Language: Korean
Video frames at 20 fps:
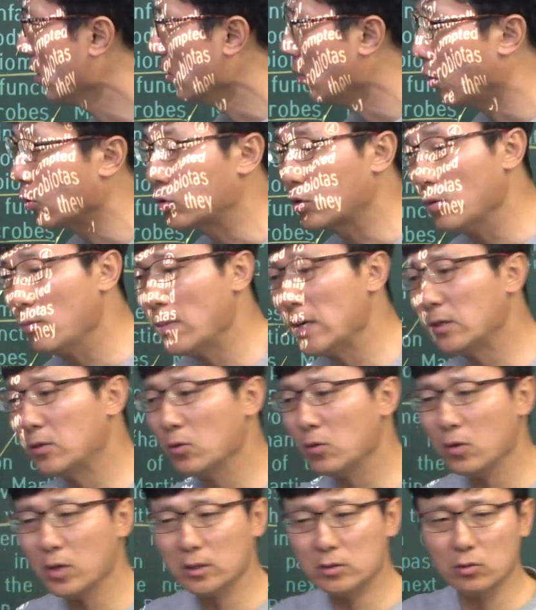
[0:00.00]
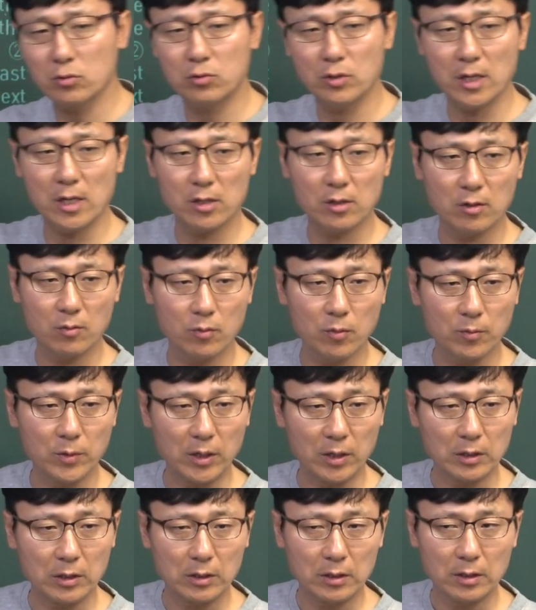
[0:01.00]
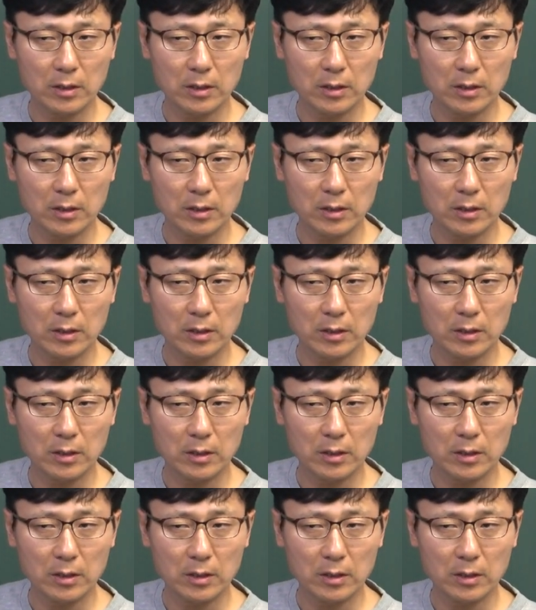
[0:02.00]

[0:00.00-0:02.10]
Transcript: 어떤 말 들어오겠어 뒤에 읽어보면.